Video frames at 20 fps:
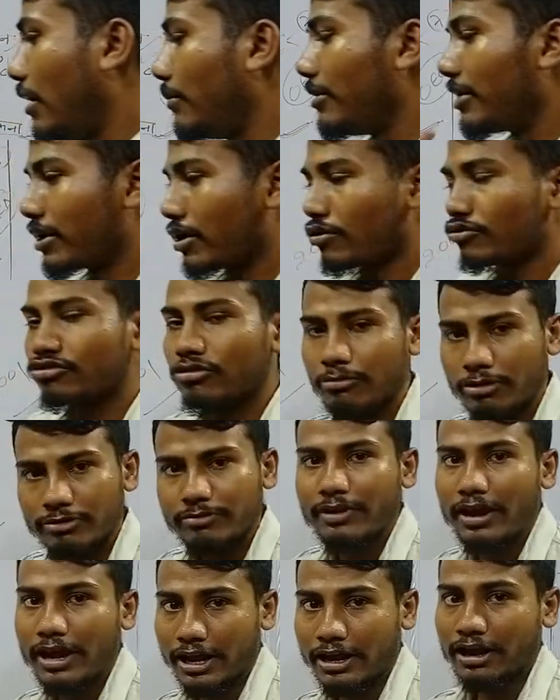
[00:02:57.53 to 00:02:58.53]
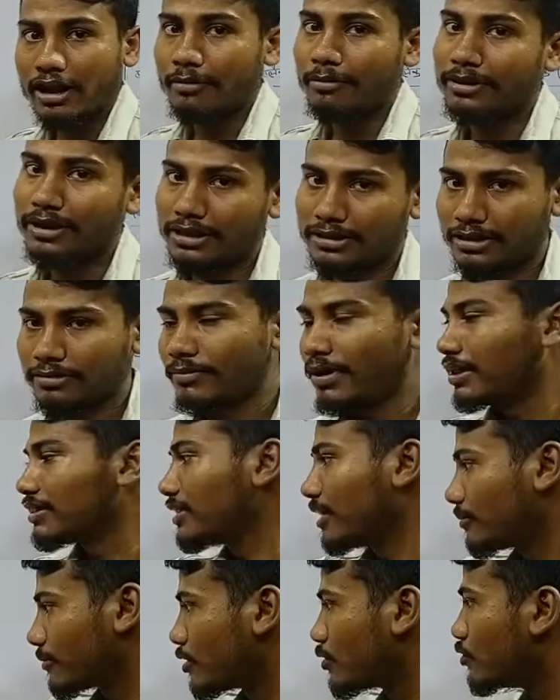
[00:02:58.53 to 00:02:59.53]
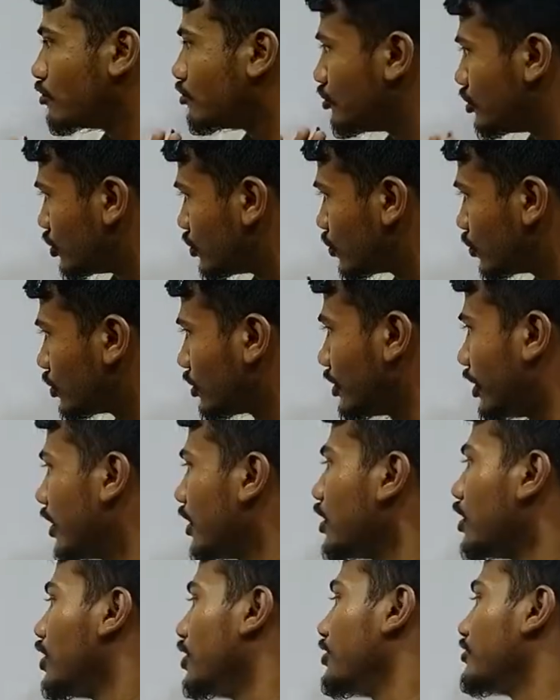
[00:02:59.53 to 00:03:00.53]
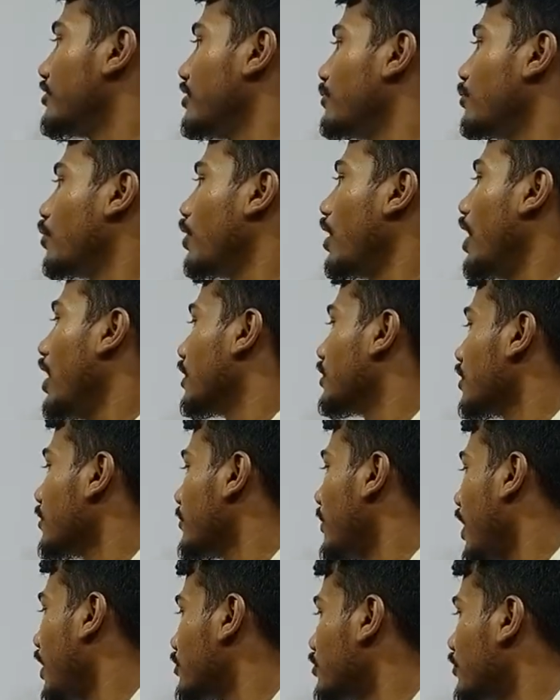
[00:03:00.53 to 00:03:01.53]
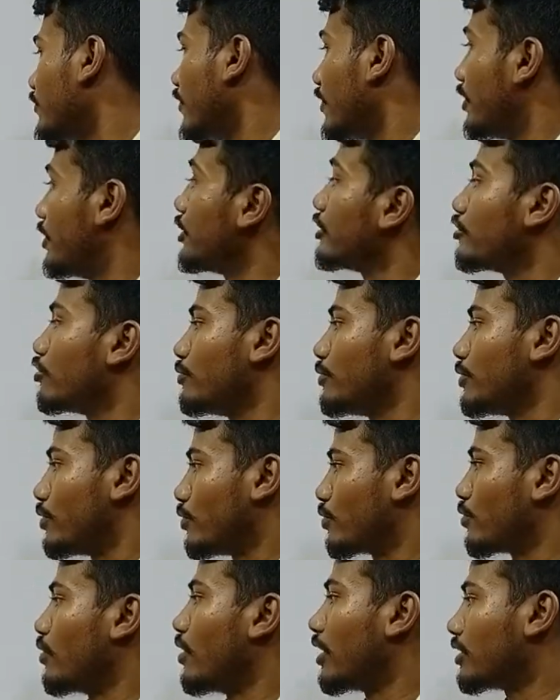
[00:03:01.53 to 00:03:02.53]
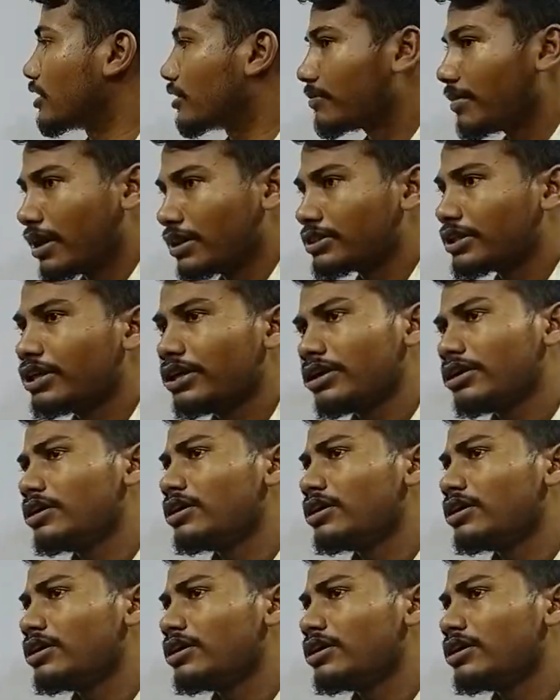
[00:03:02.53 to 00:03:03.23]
अमेरिका को समझ में आया कि हाँ भाई आतंकवाद नाम की कोई चीज़ होती है इसने बोला आतंकवाद की फंडिंग को भी रोको आतंकवाद की